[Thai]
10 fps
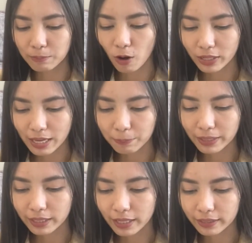พอคลิกไป
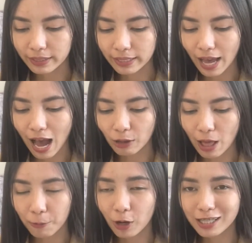ที่สีขาว
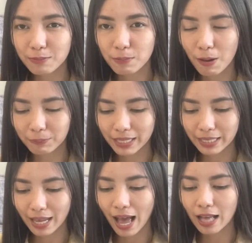แล้วก็จะเป็นแบบนี้
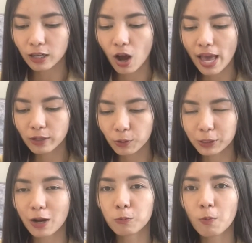นะคะ ก็ให้กด
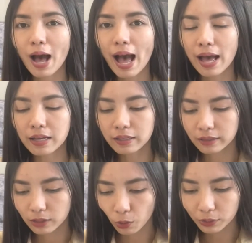คำว่า
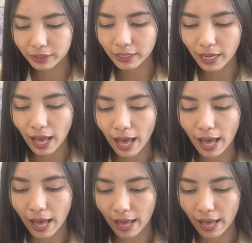ดนนะคะ